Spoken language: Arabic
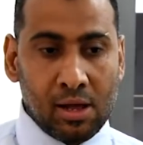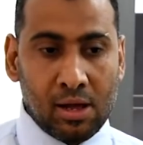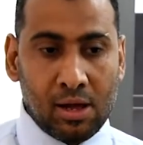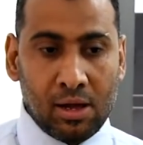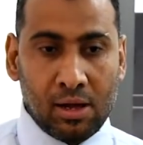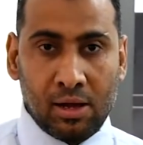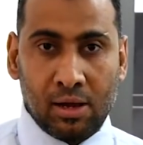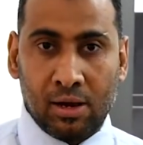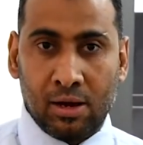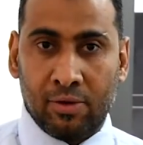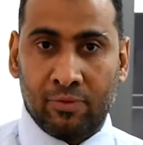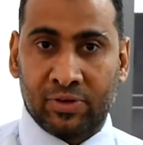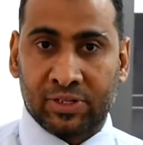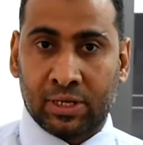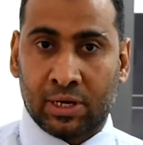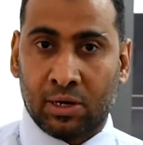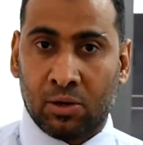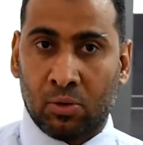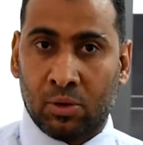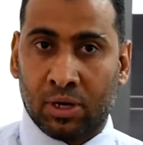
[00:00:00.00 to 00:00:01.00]

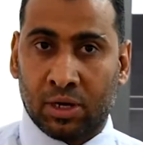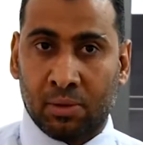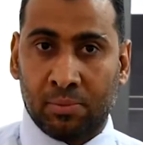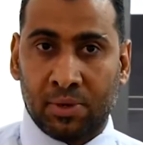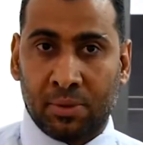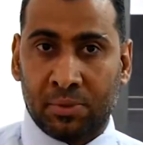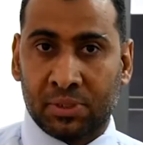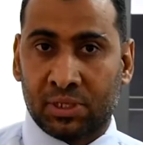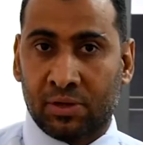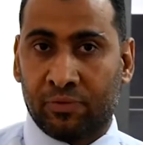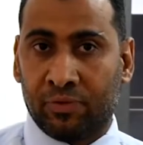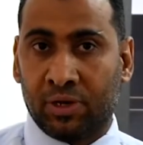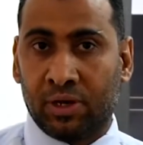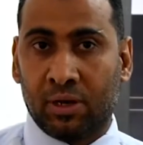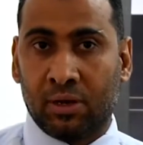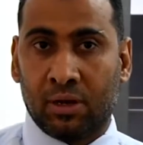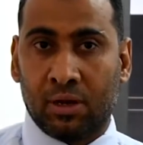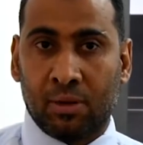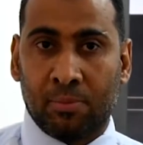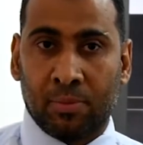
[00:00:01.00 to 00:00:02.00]
الفترة الأولى قمنا
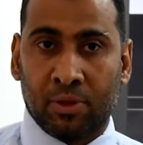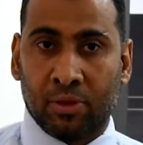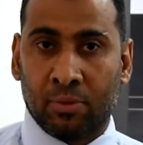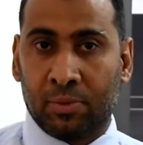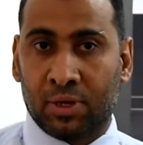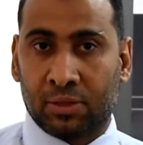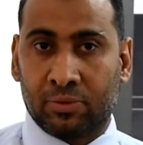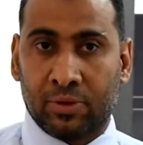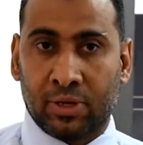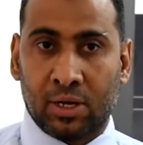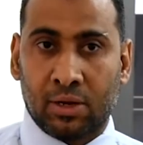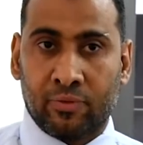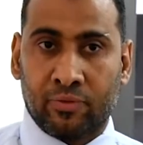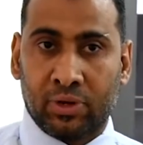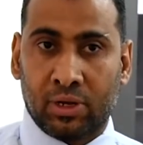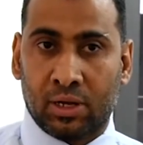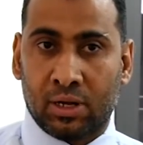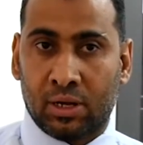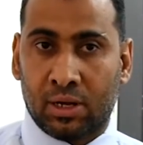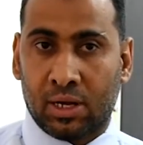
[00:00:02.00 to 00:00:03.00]
بتفعيل منظومات
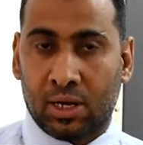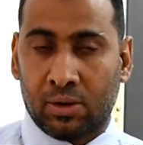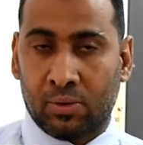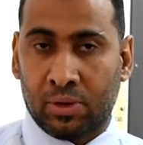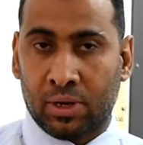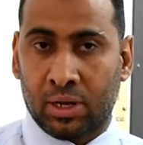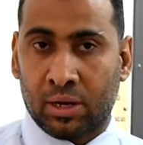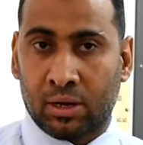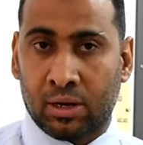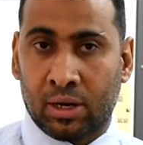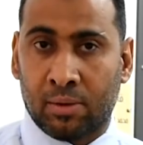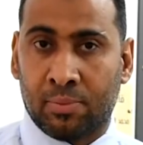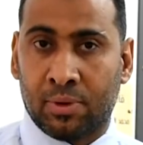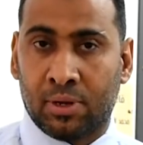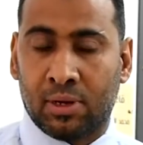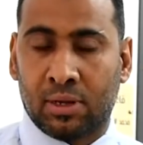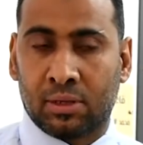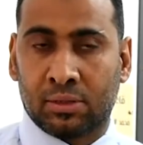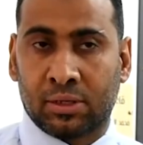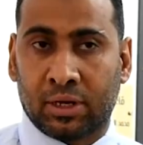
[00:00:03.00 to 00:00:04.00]
في حوالي
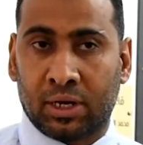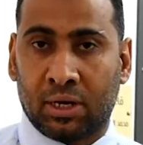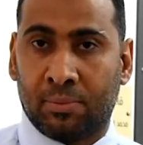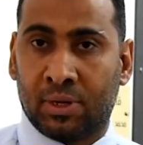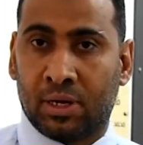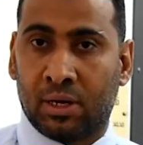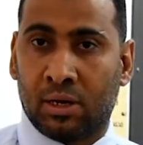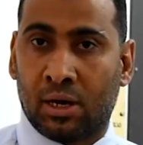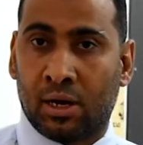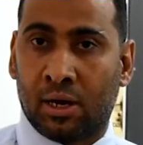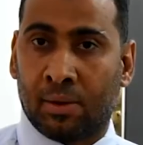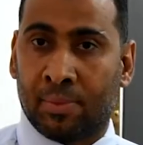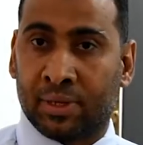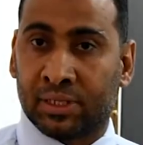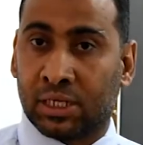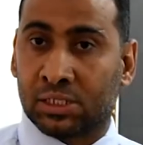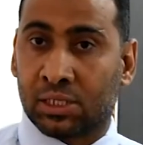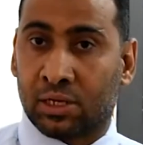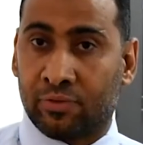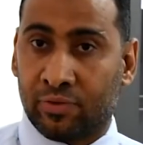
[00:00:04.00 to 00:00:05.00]
قرابة تقريبا
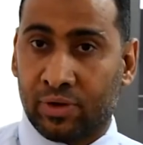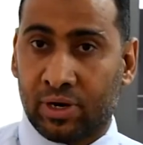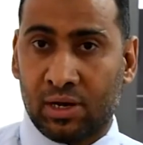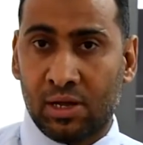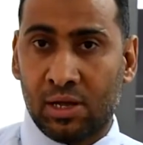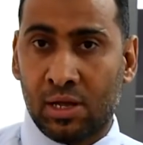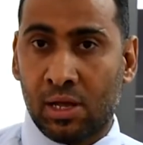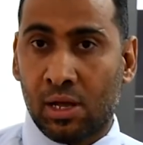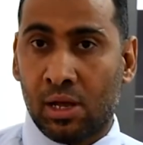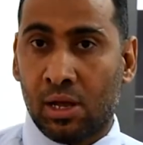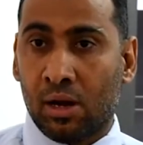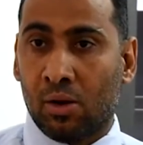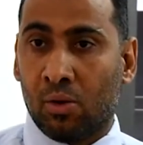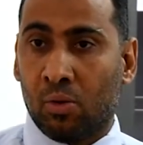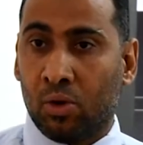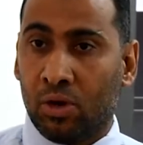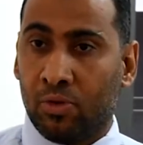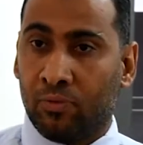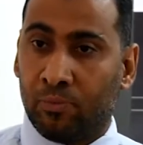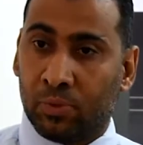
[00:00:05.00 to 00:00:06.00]
14 فرع
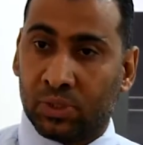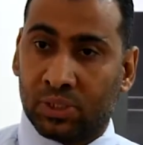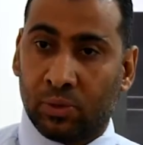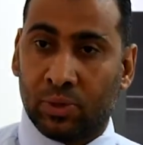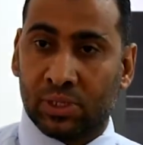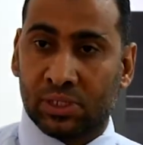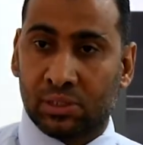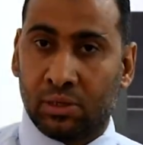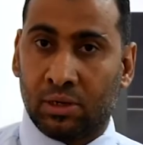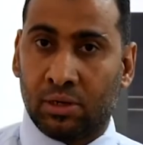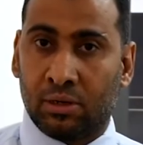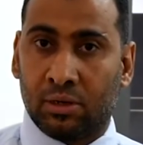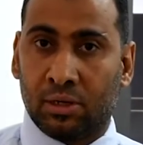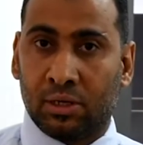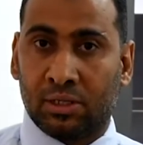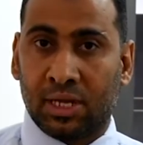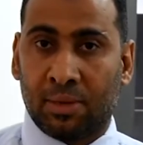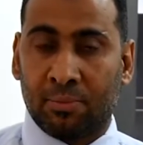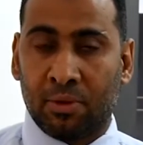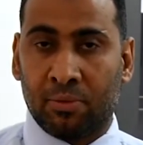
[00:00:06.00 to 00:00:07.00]
واليوم
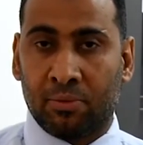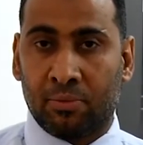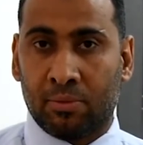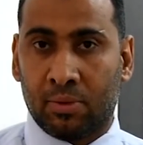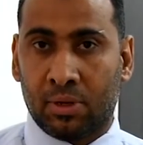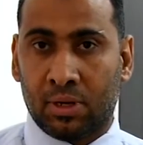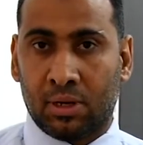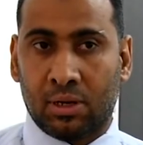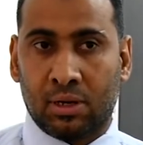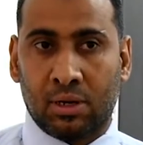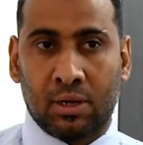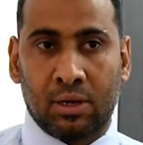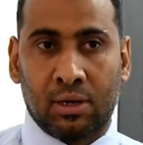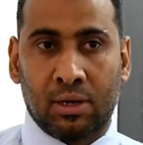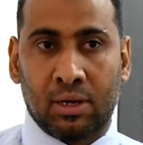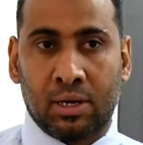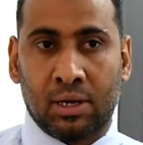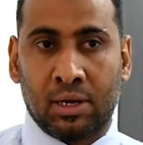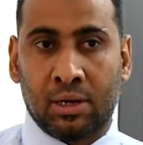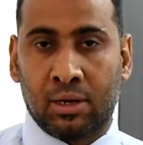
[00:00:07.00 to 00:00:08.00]
متواصلين لتعميم
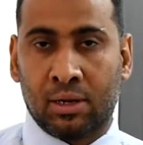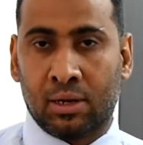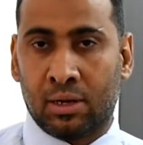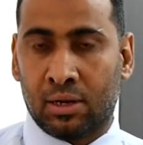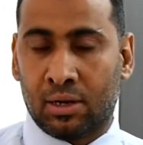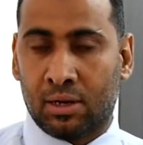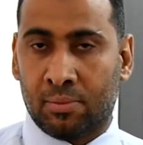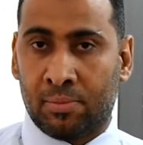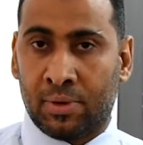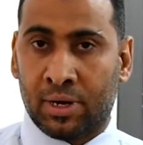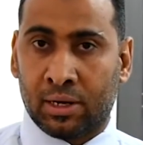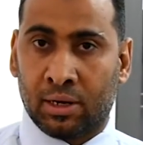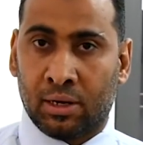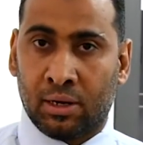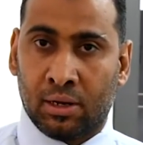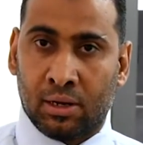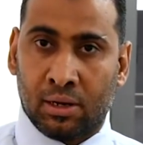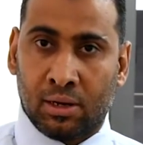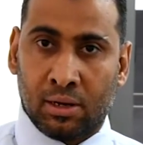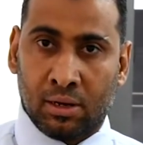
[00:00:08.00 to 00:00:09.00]
باقي
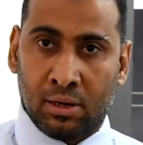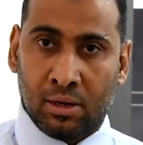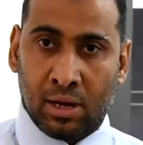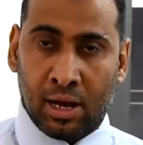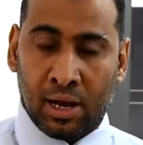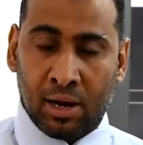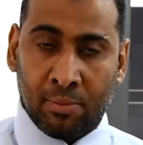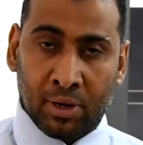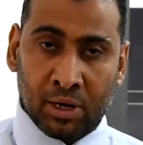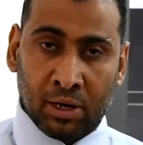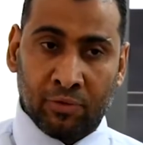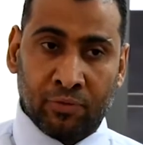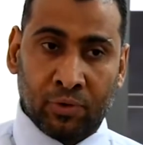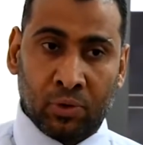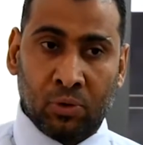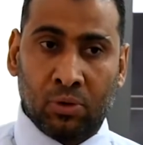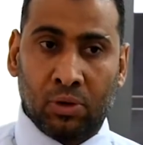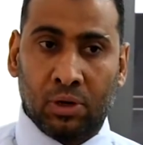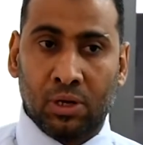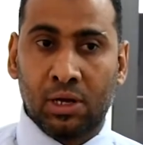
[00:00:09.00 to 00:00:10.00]
على باقي
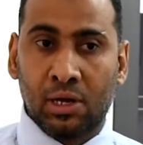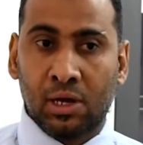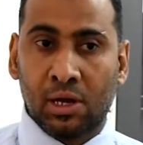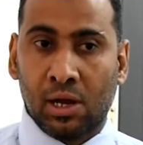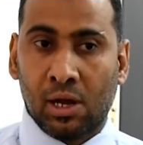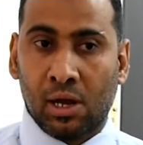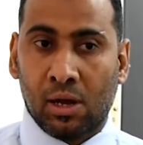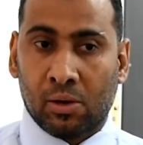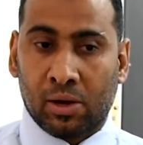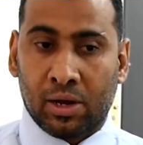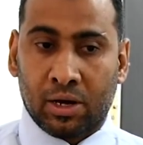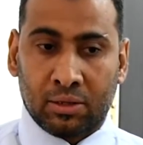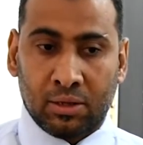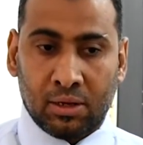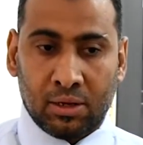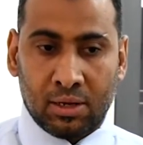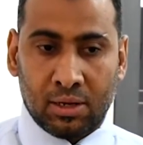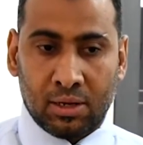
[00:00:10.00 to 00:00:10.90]
الفروع كانت